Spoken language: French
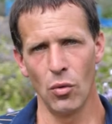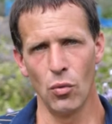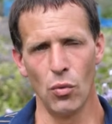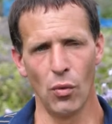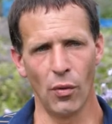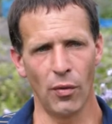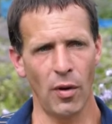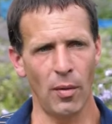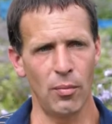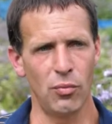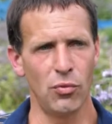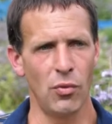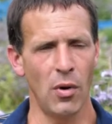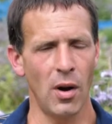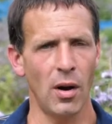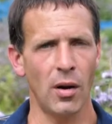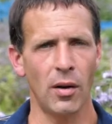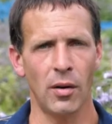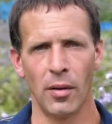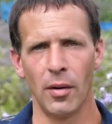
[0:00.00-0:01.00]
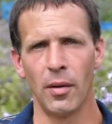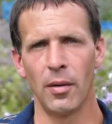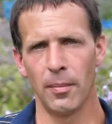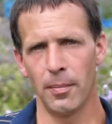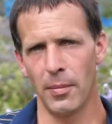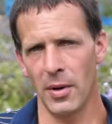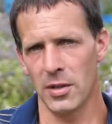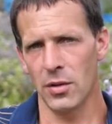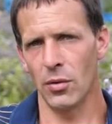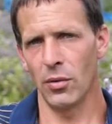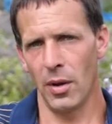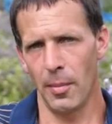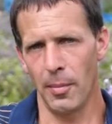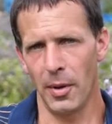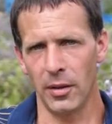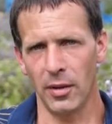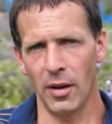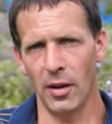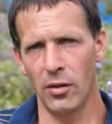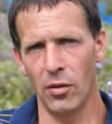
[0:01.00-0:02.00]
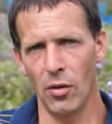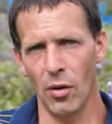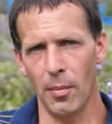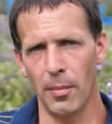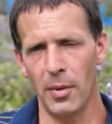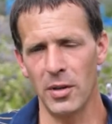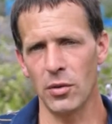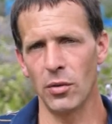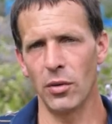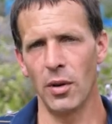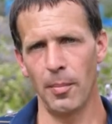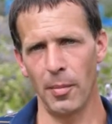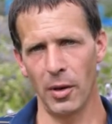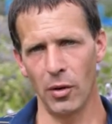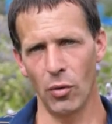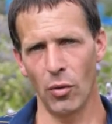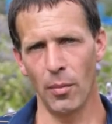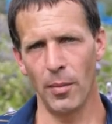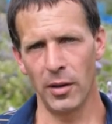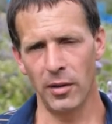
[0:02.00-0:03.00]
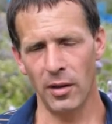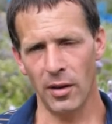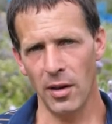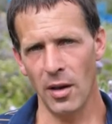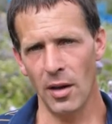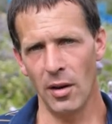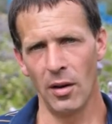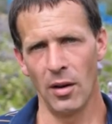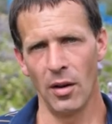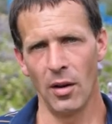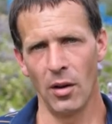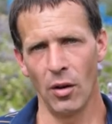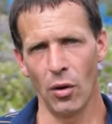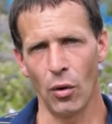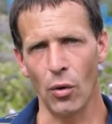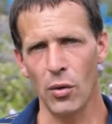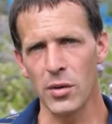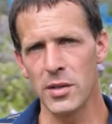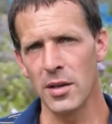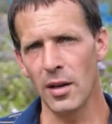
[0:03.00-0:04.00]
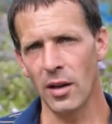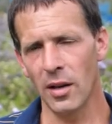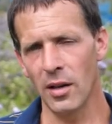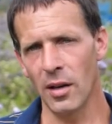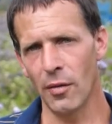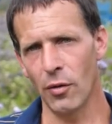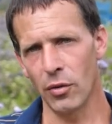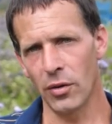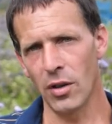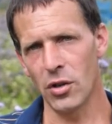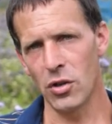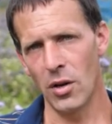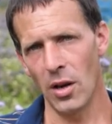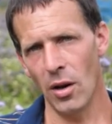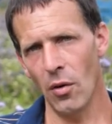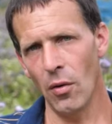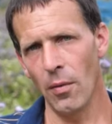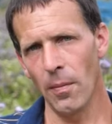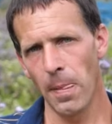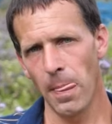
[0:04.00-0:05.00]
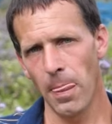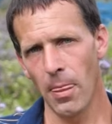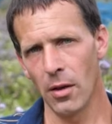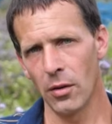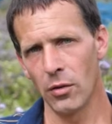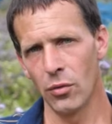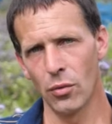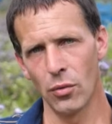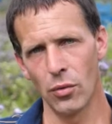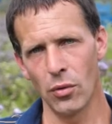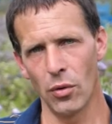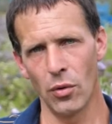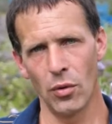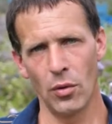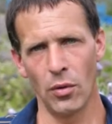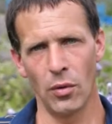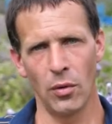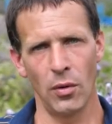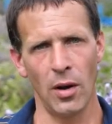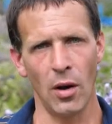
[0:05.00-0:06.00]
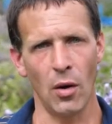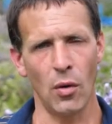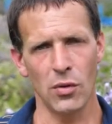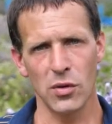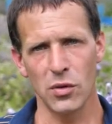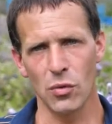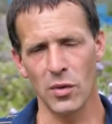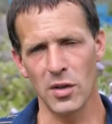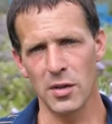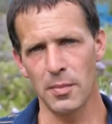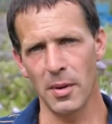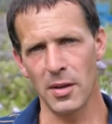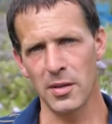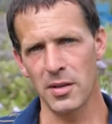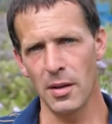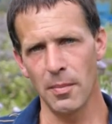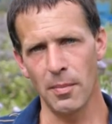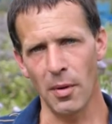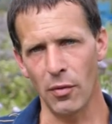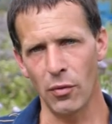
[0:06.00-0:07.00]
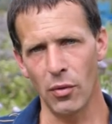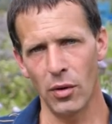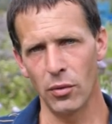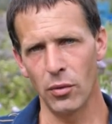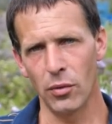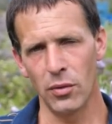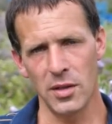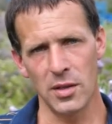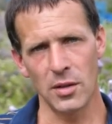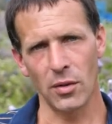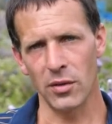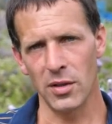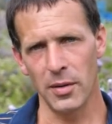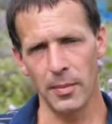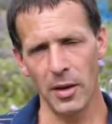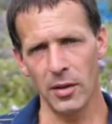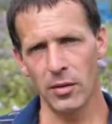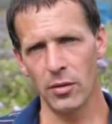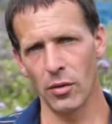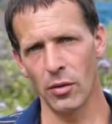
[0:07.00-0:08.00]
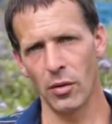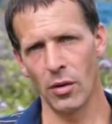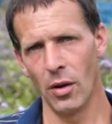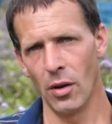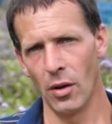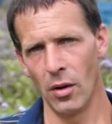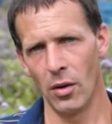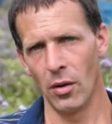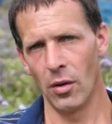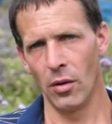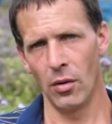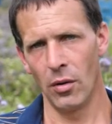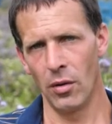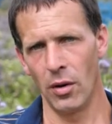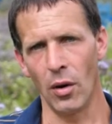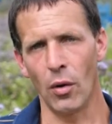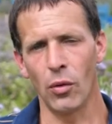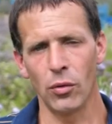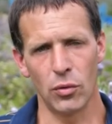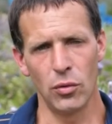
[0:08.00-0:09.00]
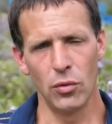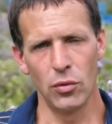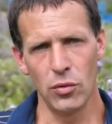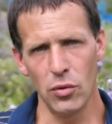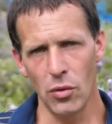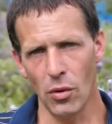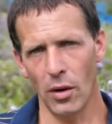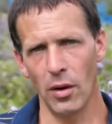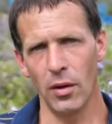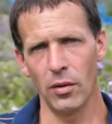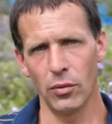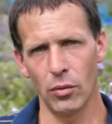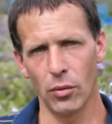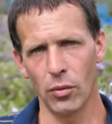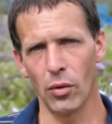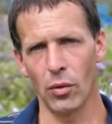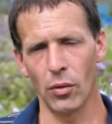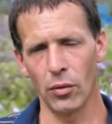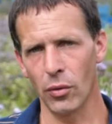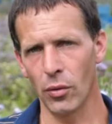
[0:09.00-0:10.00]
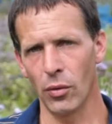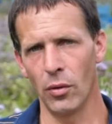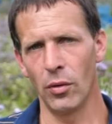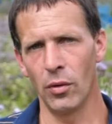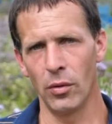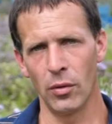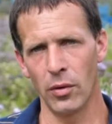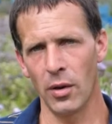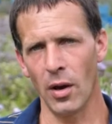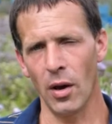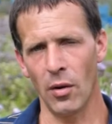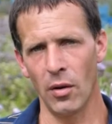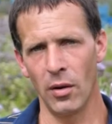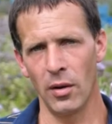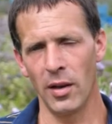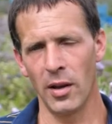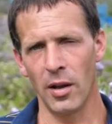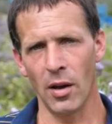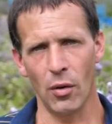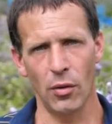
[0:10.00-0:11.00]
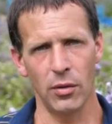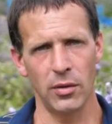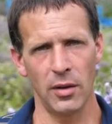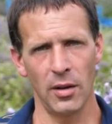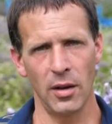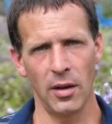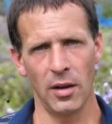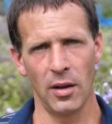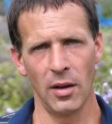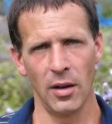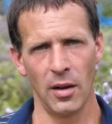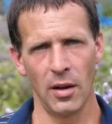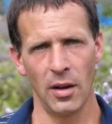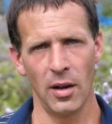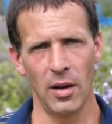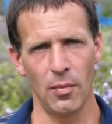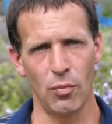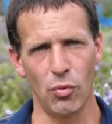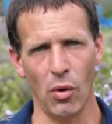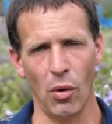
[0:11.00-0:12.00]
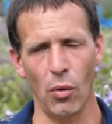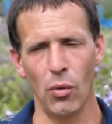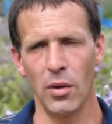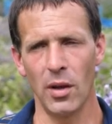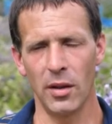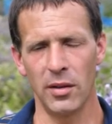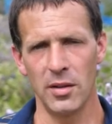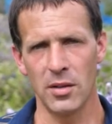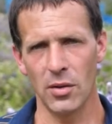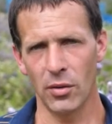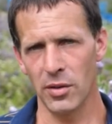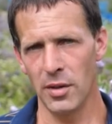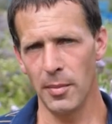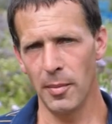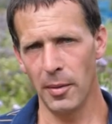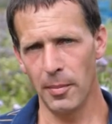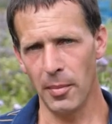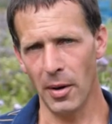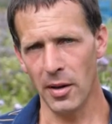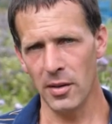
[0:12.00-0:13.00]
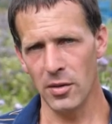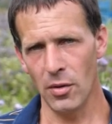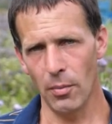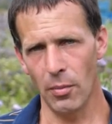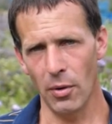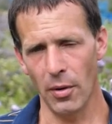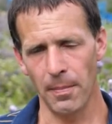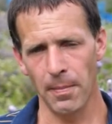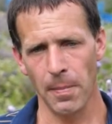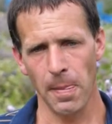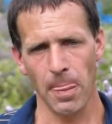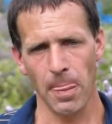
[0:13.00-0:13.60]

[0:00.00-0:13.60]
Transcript: où on va pouvoir, parce qu'on n'a pas de tracteur, parce qu'on n'a pas de gros matériel, resserrer davantage les rangs. Donc euh, les rangs sont espacés parfois de 10 cm, les rangs de culture, hein. donc entre les carottes et les, poireaux, il y a 10 cm par exemple.